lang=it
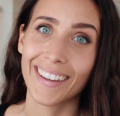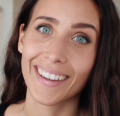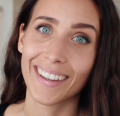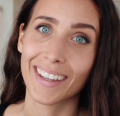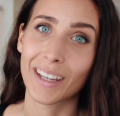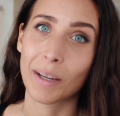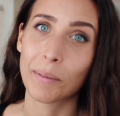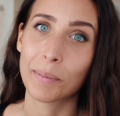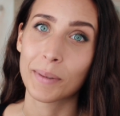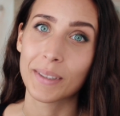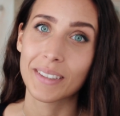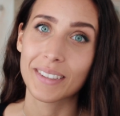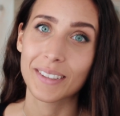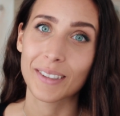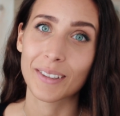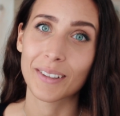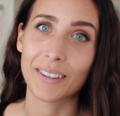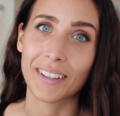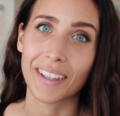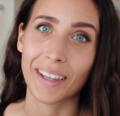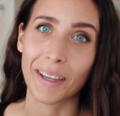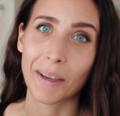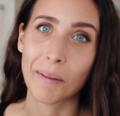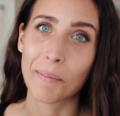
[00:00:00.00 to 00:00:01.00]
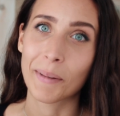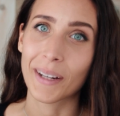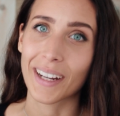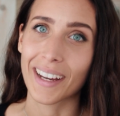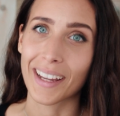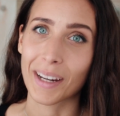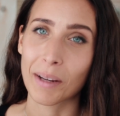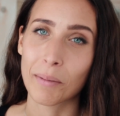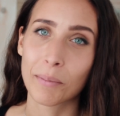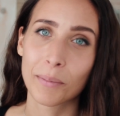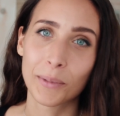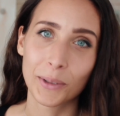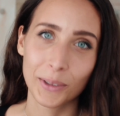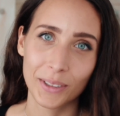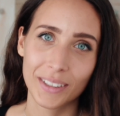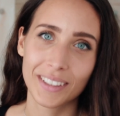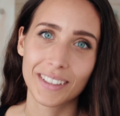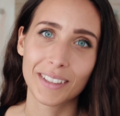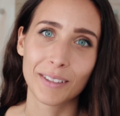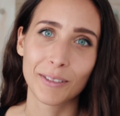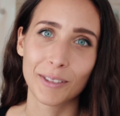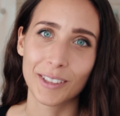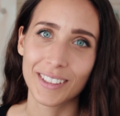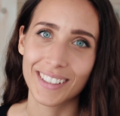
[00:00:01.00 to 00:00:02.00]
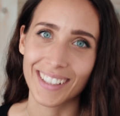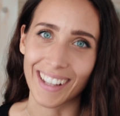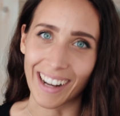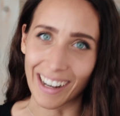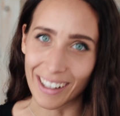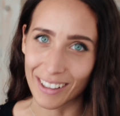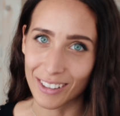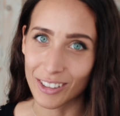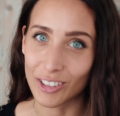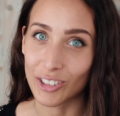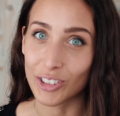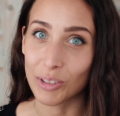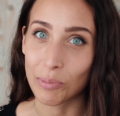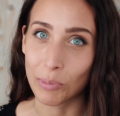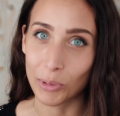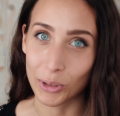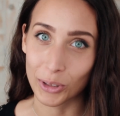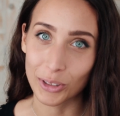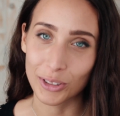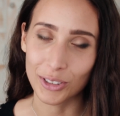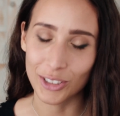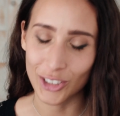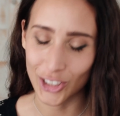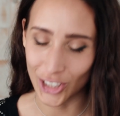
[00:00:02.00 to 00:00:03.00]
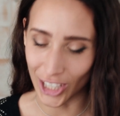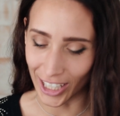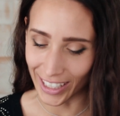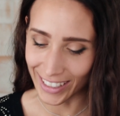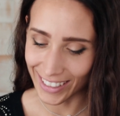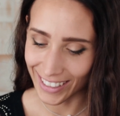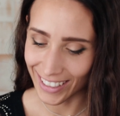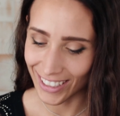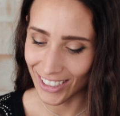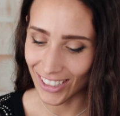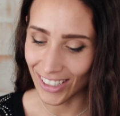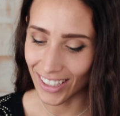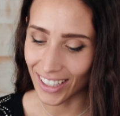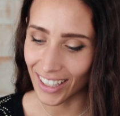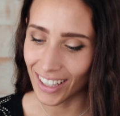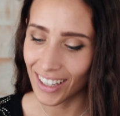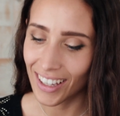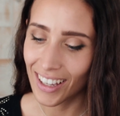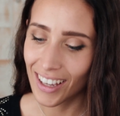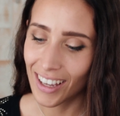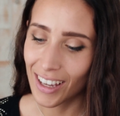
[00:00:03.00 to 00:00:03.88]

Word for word: e capisco che magari molti di voi saranno molto scettici,